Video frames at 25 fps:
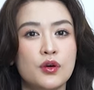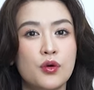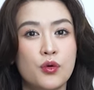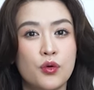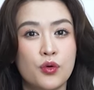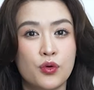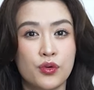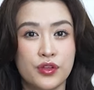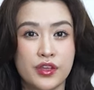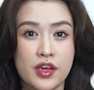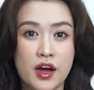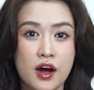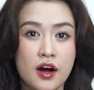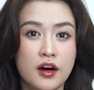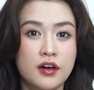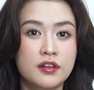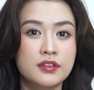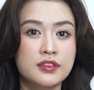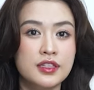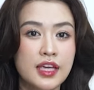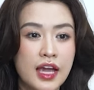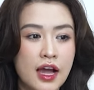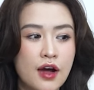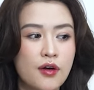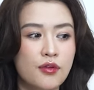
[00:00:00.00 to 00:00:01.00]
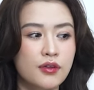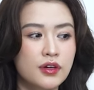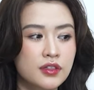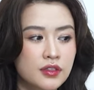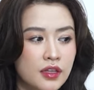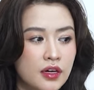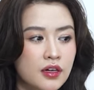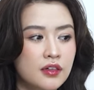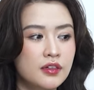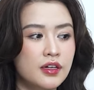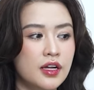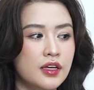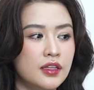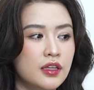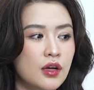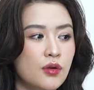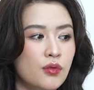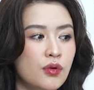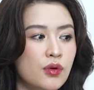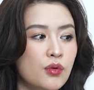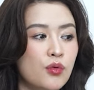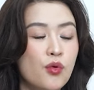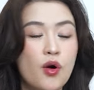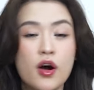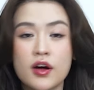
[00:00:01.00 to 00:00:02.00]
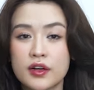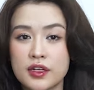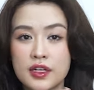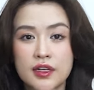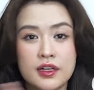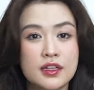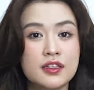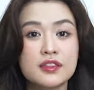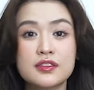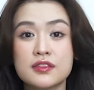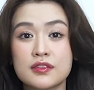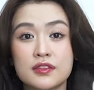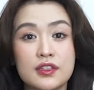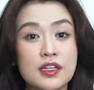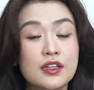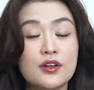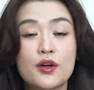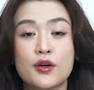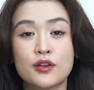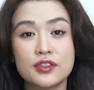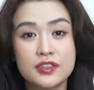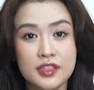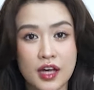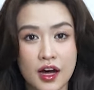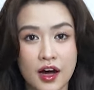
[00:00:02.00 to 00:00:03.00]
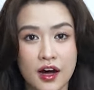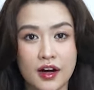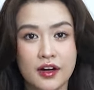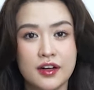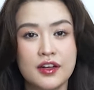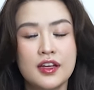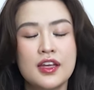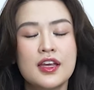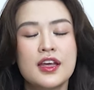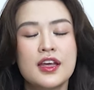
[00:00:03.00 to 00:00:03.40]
đùa giỡn nhau cái thứ để cho quyên quên đi cái cái nỗi sợ